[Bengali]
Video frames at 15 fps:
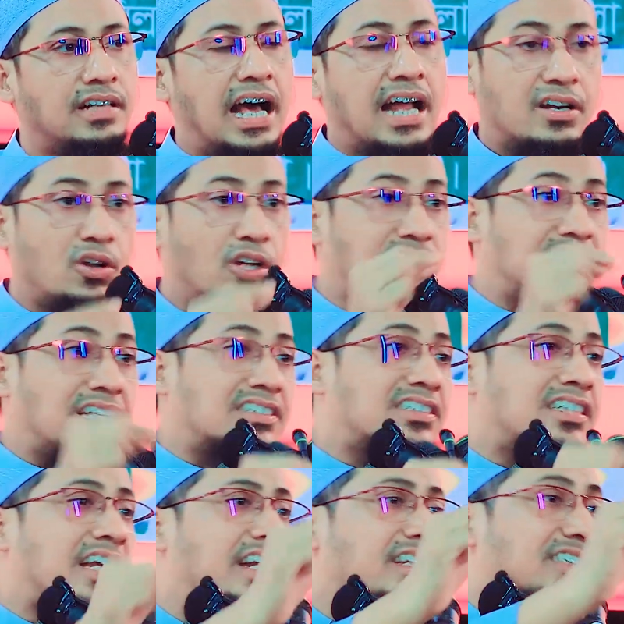আর
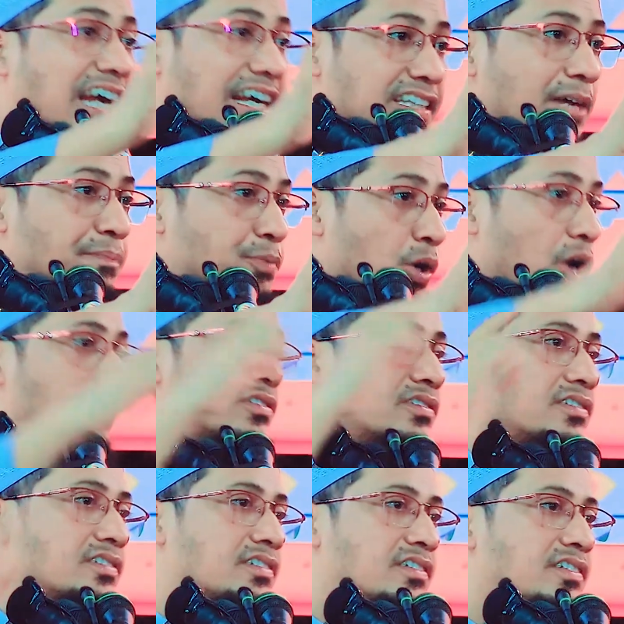লজ্জাস্থানের চাহিদা পূরণ
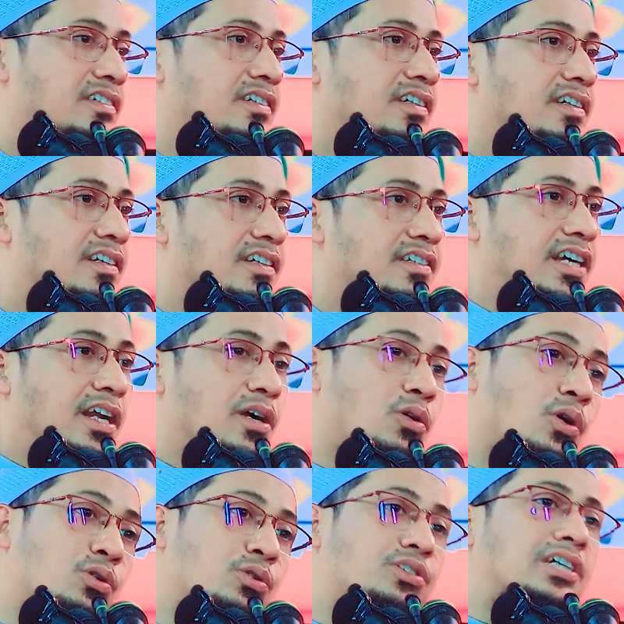তাহলে
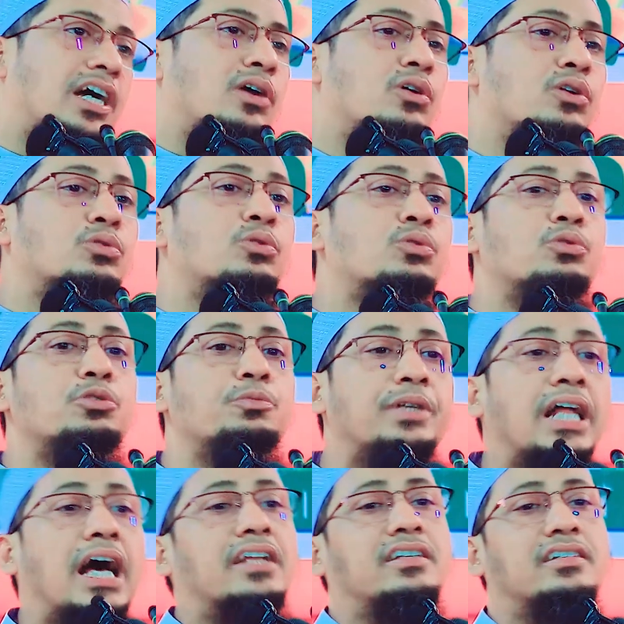গরু ছাগল কুকুর
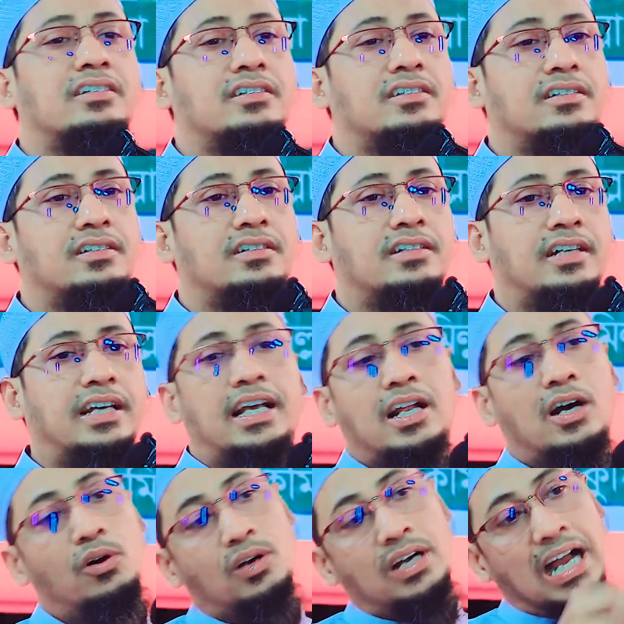বিড়াল
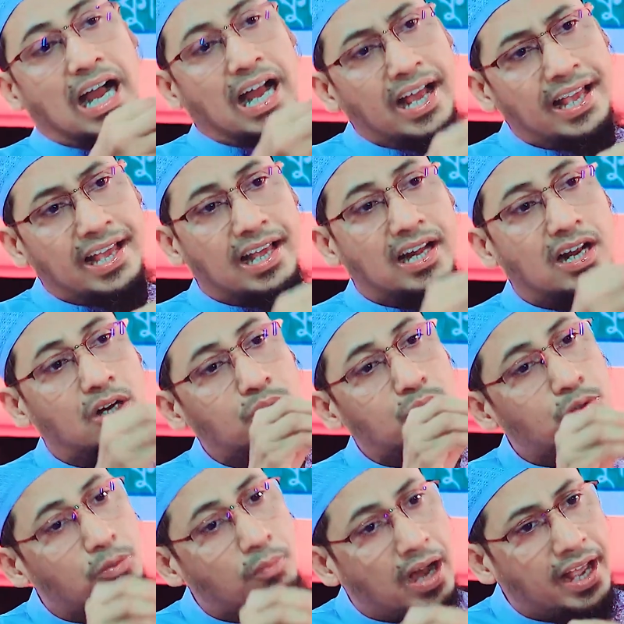এরাও খায় এরাও
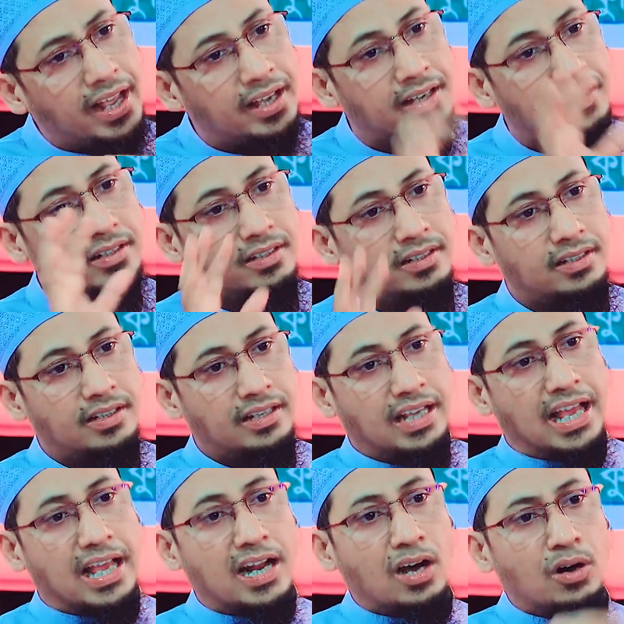ঘুমায়
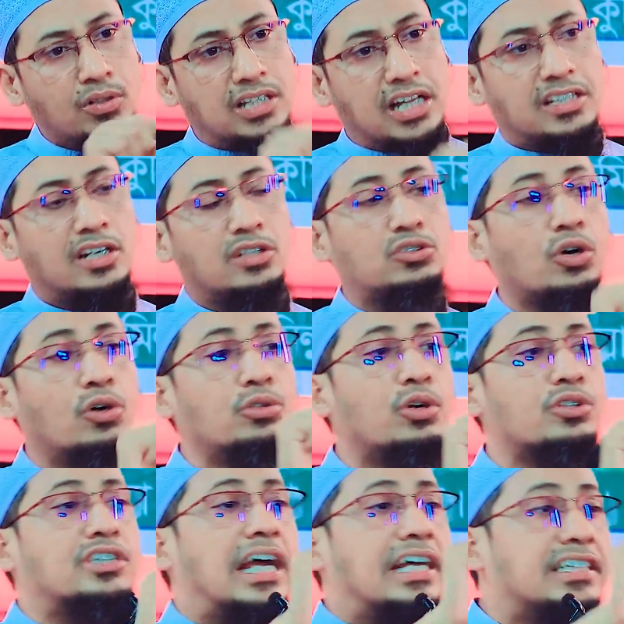এরাও তাদের যৌন
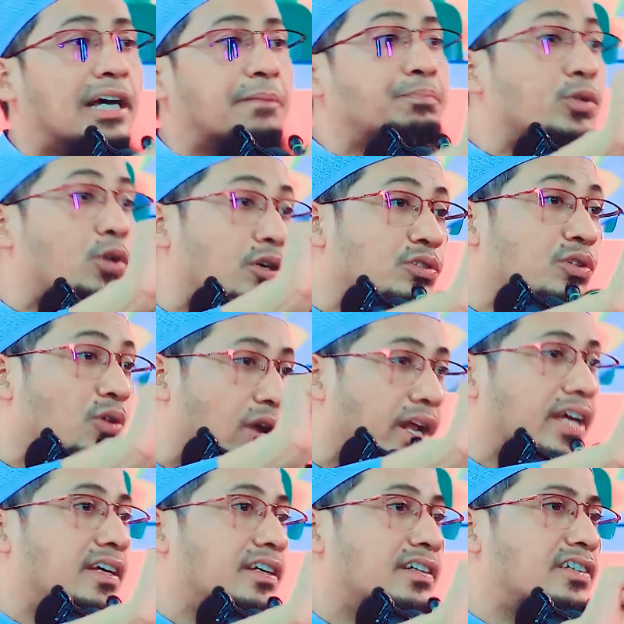চাহিদা পূরণ
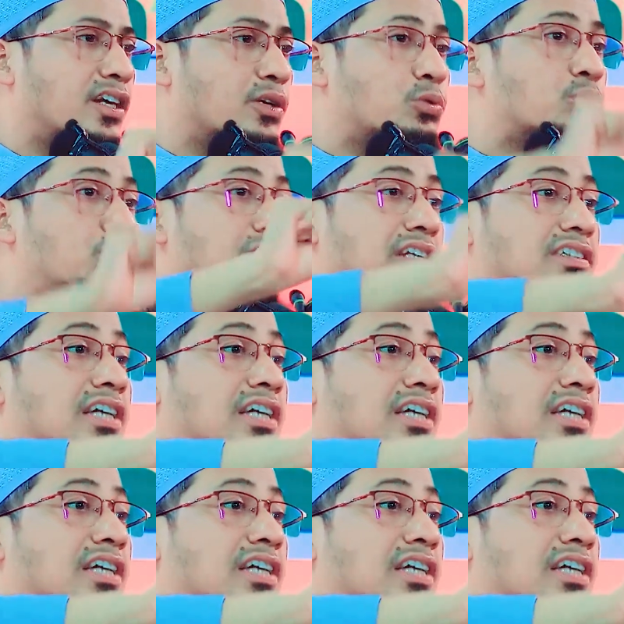করে নাহলে কুত্তার